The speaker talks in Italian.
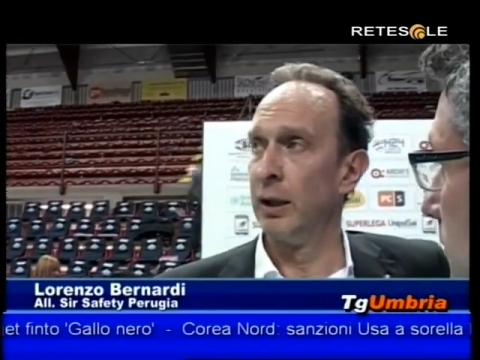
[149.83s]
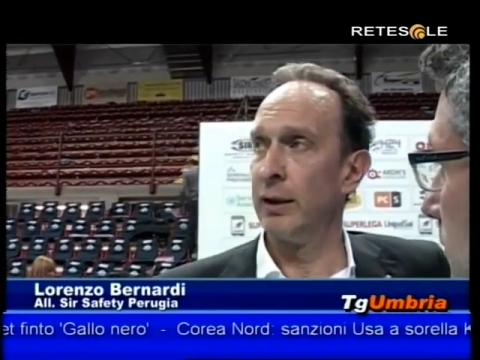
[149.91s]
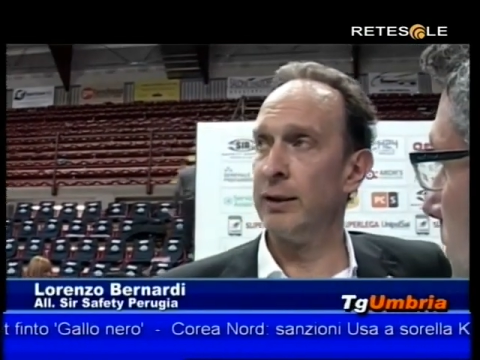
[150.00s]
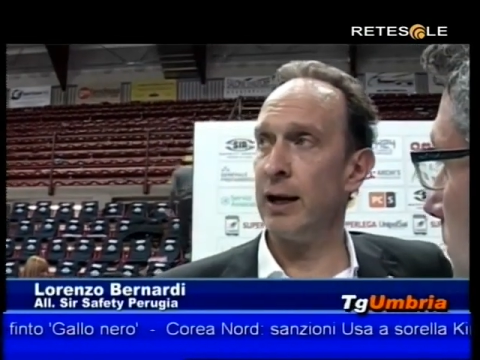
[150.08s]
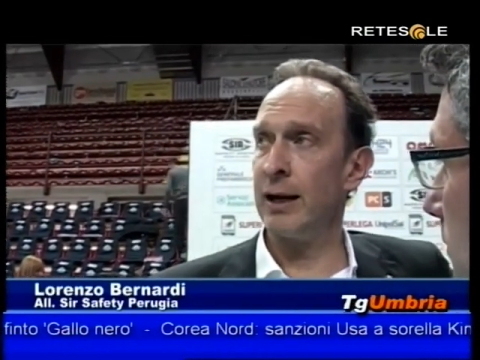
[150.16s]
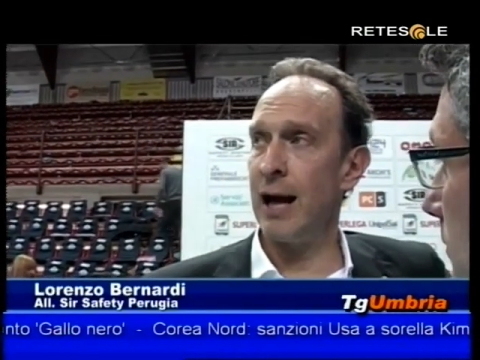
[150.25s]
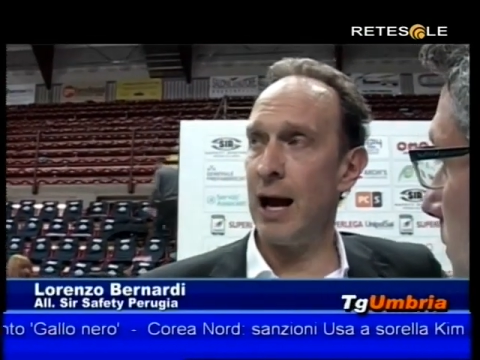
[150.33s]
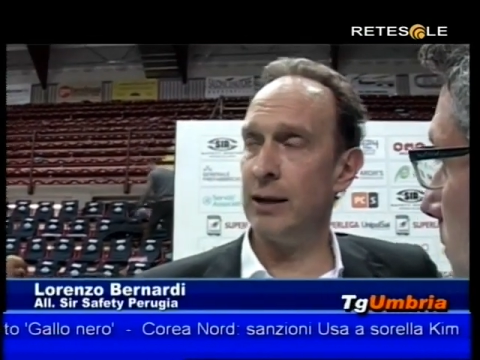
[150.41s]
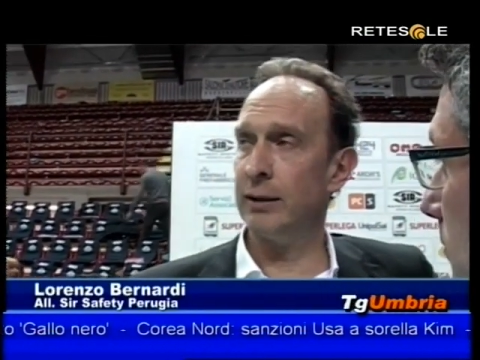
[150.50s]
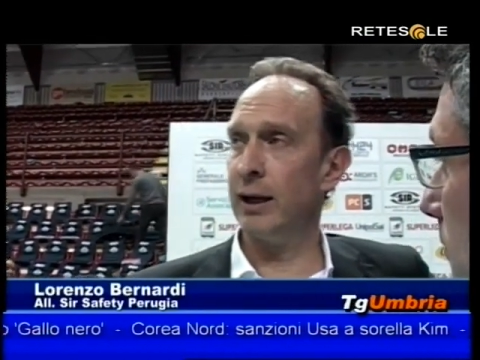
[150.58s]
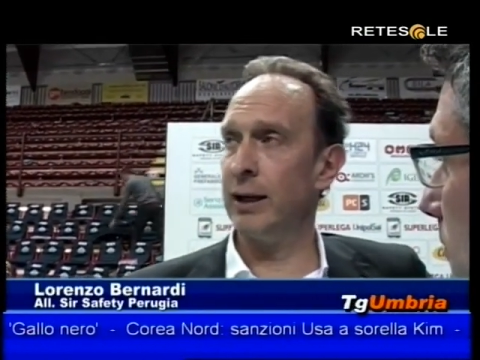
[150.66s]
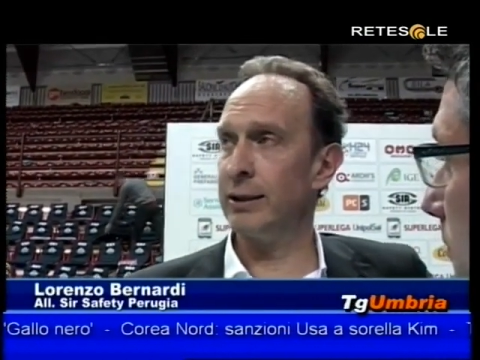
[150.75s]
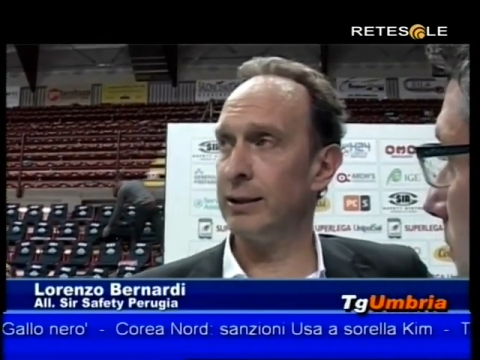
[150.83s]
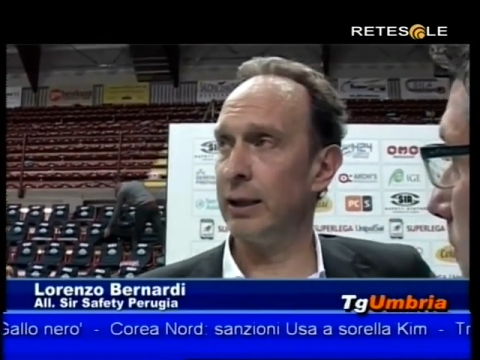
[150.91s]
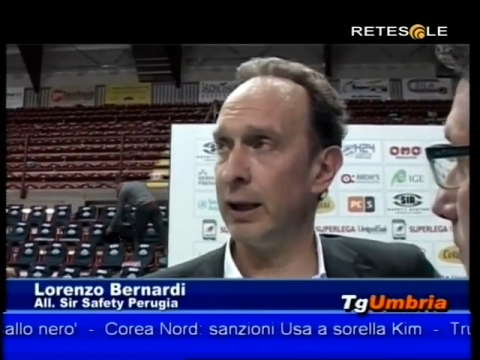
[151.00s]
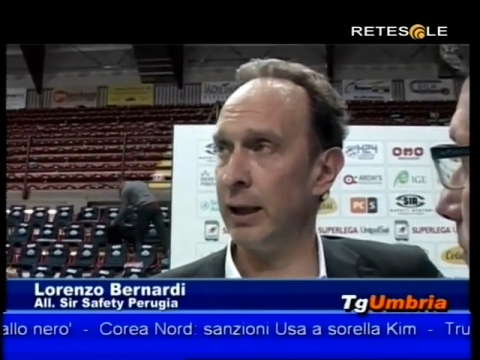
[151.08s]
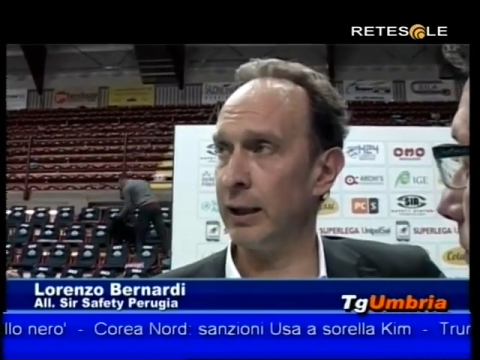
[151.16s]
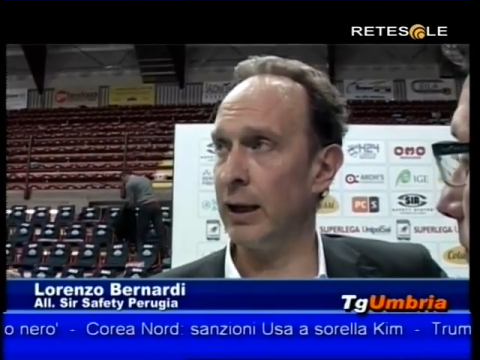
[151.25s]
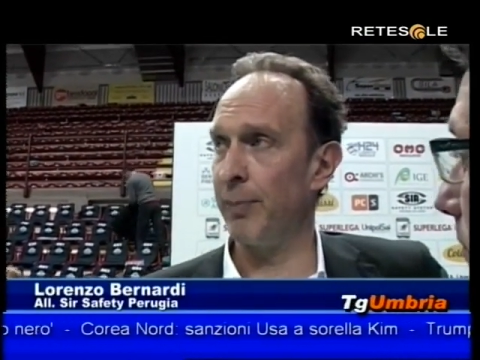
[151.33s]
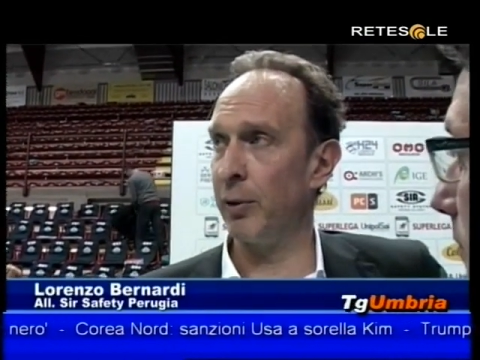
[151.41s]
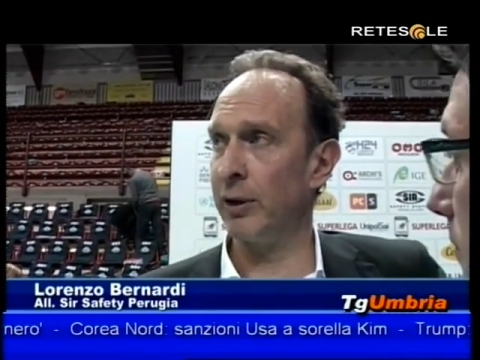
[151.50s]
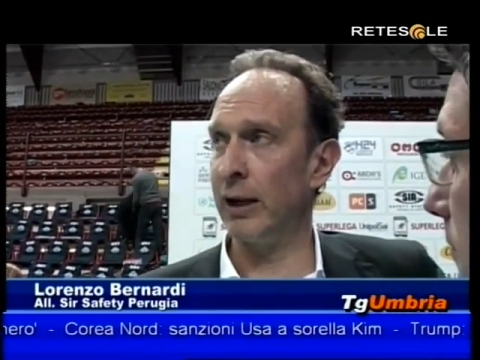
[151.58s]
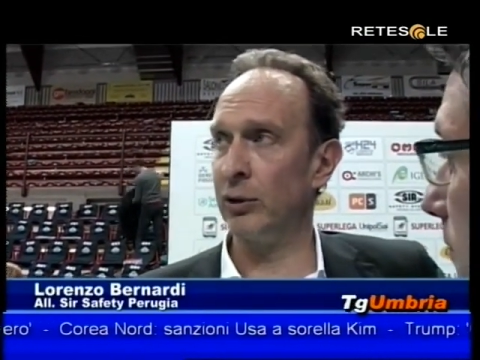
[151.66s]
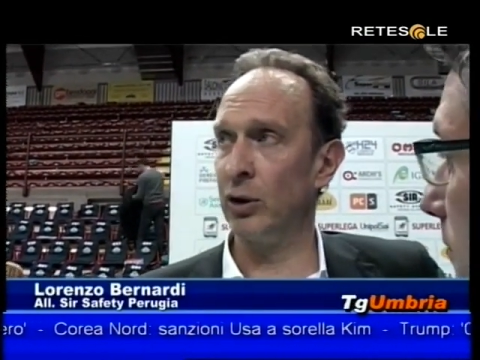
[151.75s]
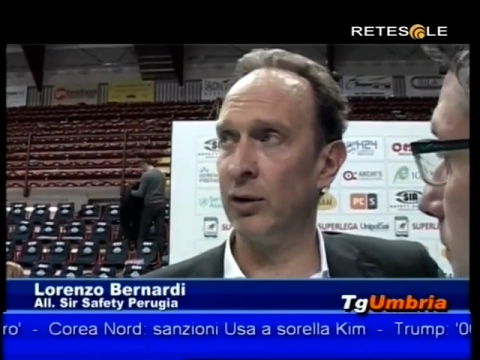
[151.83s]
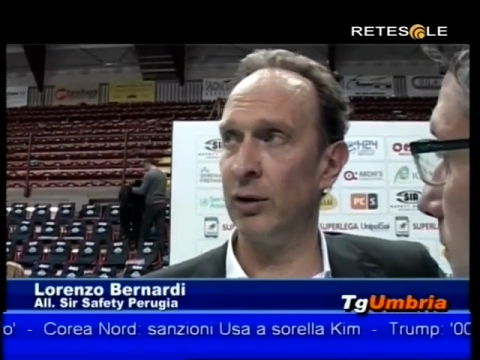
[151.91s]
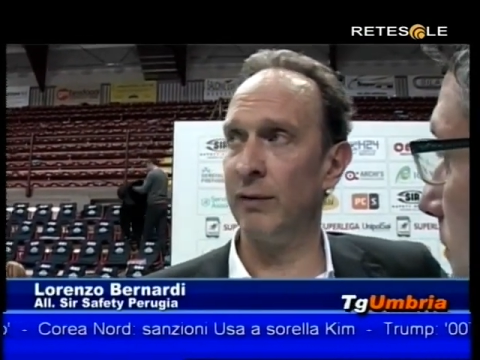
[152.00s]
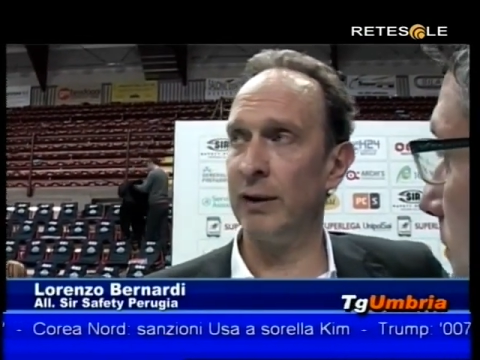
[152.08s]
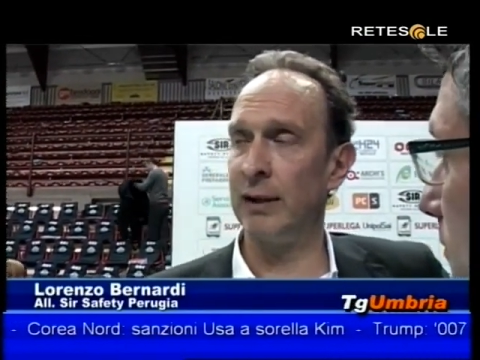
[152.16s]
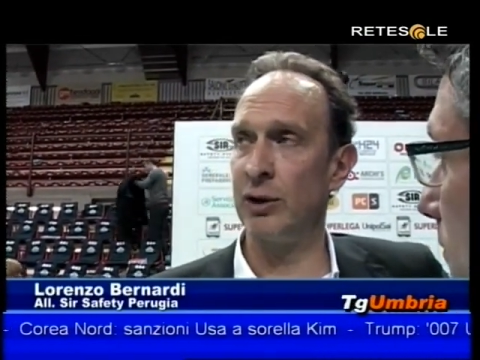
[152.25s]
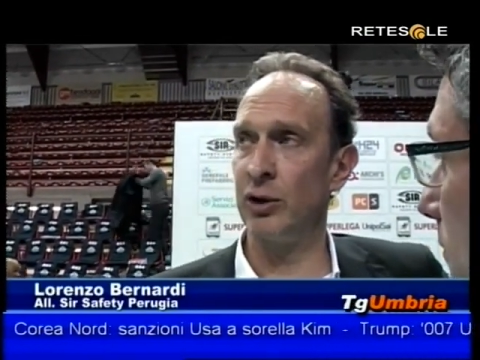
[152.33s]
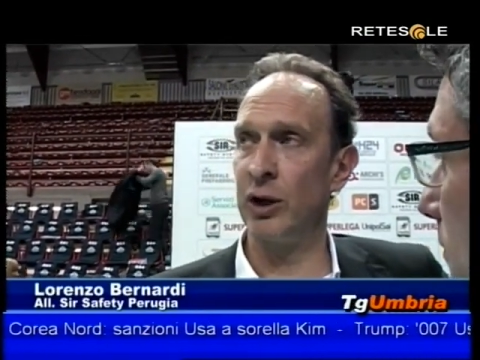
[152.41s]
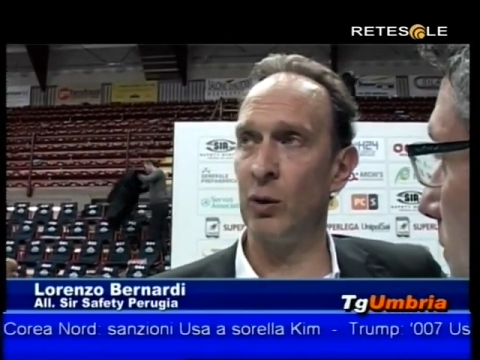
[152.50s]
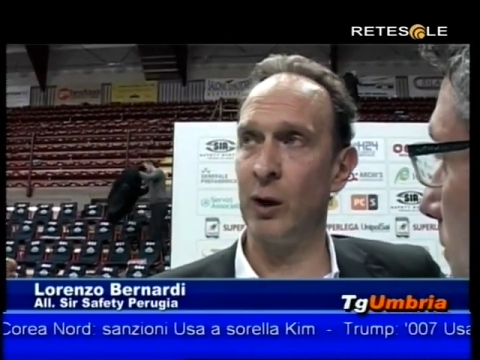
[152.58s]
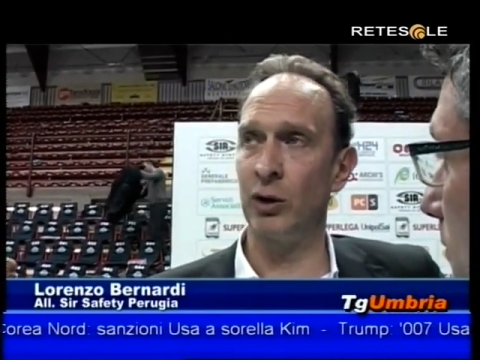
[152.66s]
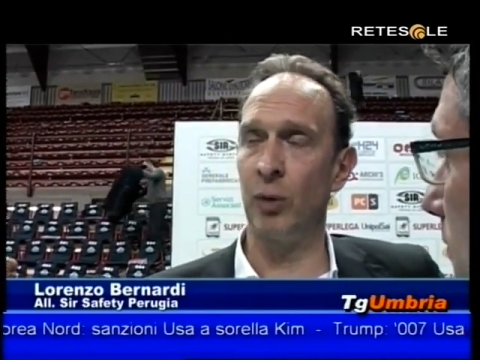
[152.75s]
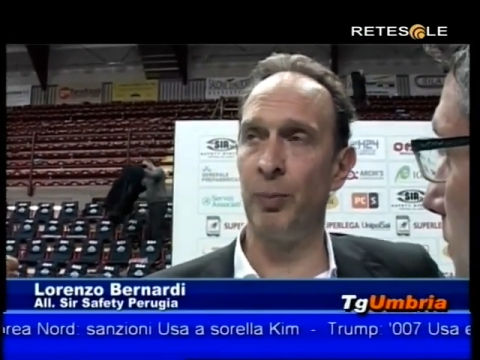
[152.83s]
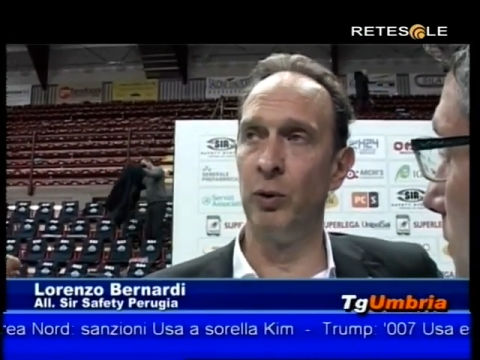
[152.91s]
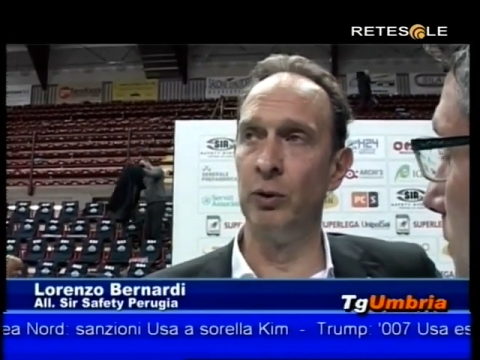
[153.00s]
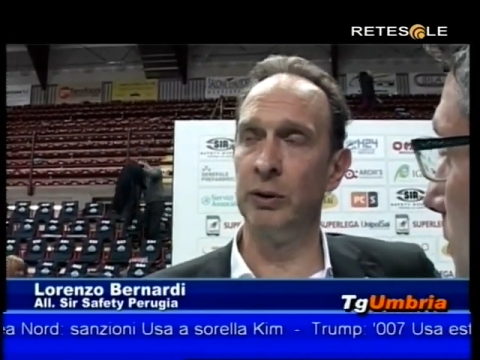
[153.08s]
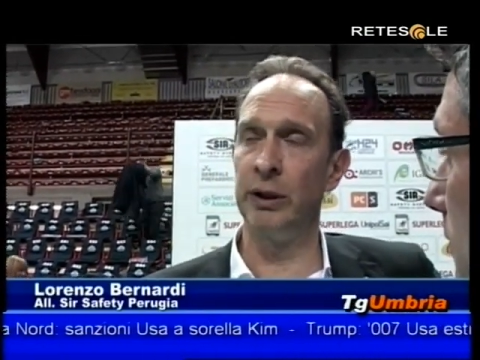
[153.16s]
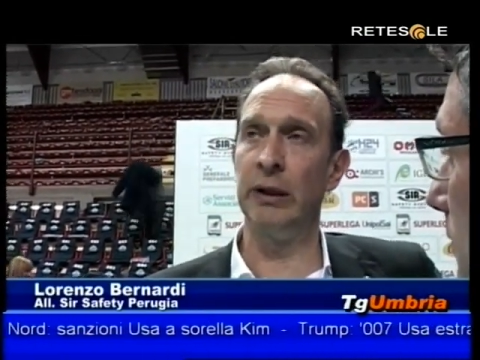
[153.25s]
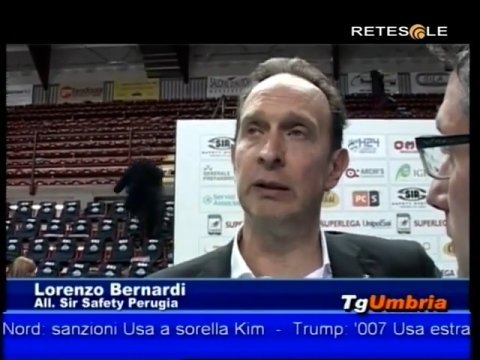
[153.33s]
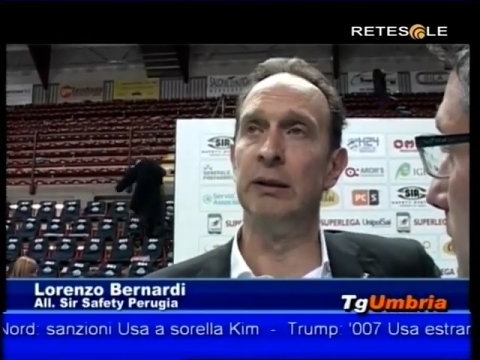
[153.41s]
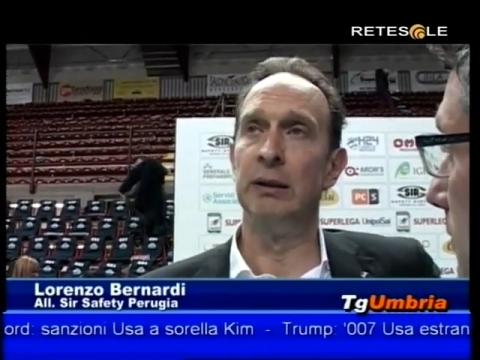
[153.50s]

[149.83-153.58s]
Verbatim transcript: di Hernandez eh, che gli ha portato il vantaggio dei 4 punti.